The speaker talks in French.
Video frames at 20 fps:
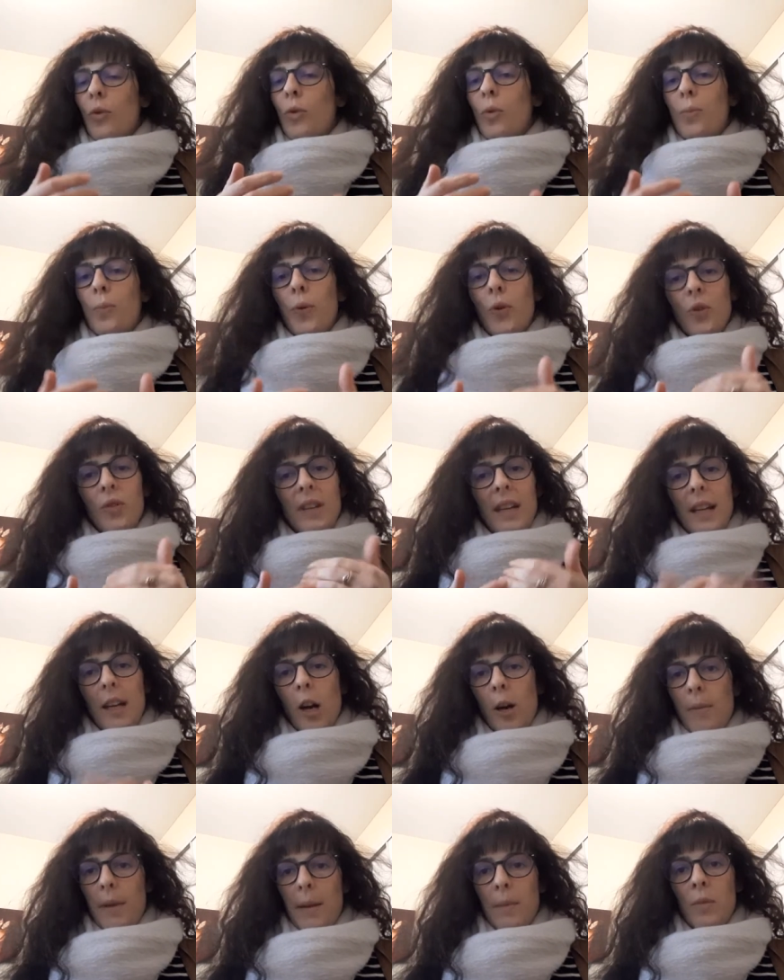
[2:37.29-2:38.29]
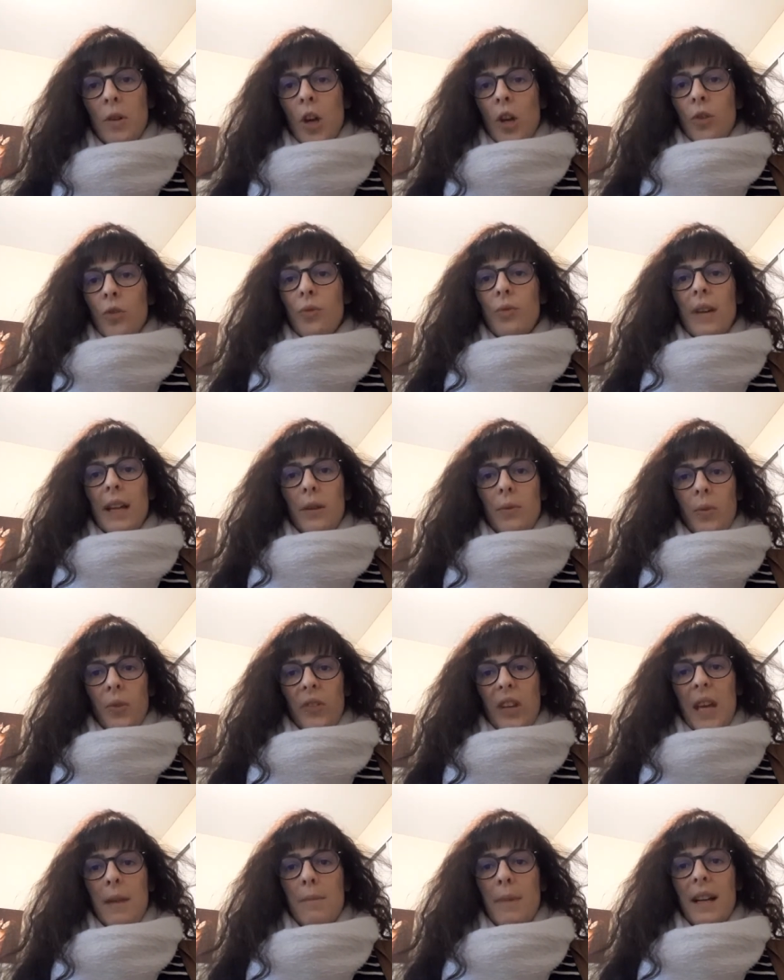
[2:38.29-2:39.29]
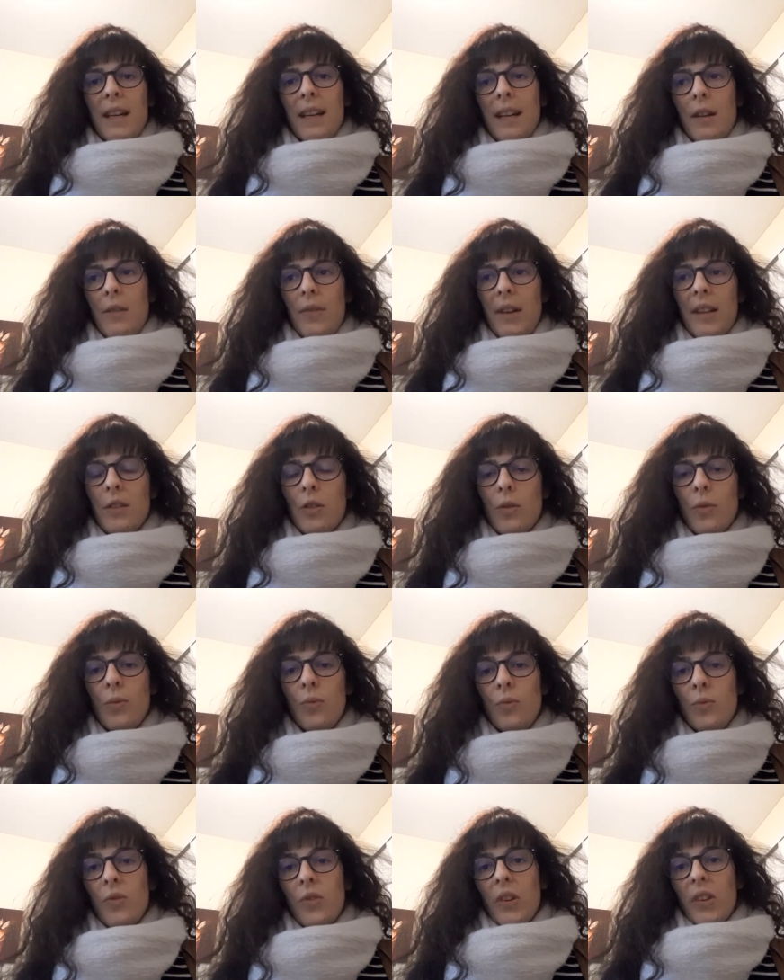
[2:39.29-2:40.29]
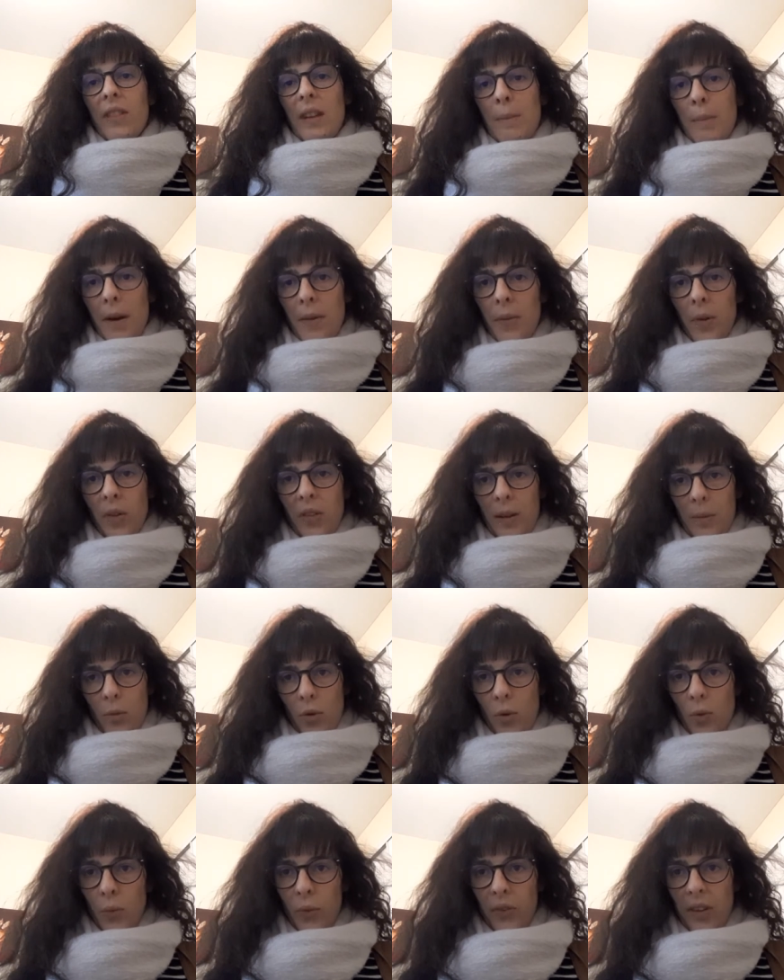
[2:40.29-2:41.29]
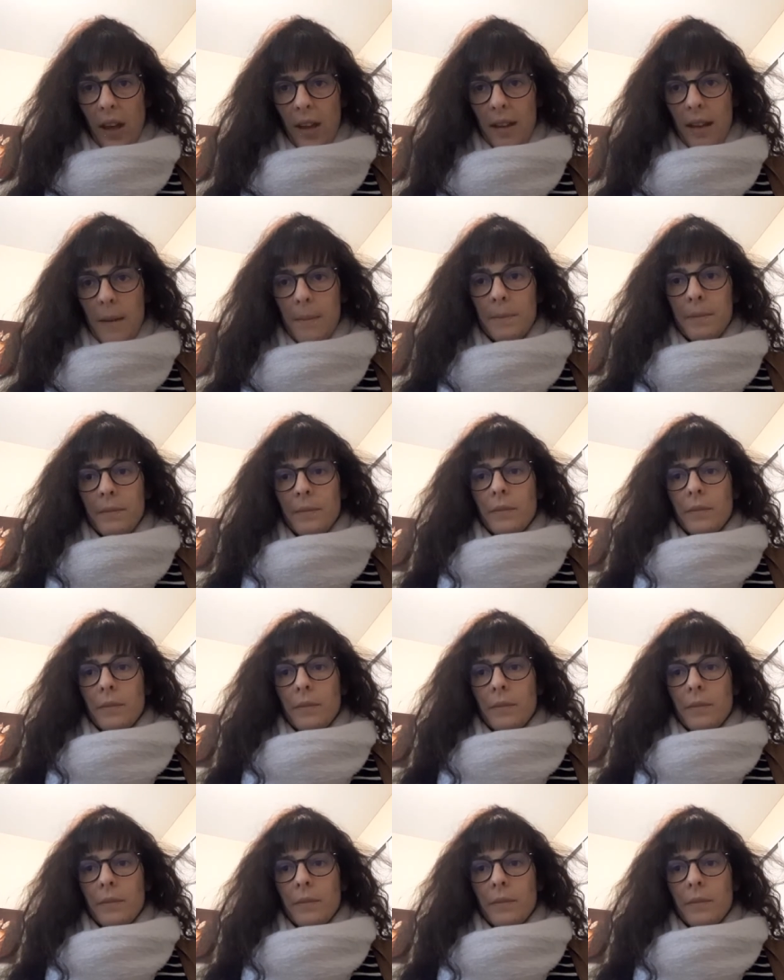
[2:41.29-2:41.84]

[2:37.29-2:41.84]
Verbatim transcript: Donc prenez quand même tous les conseils malgré le fait que vous ne vous sentez pas forcément concerné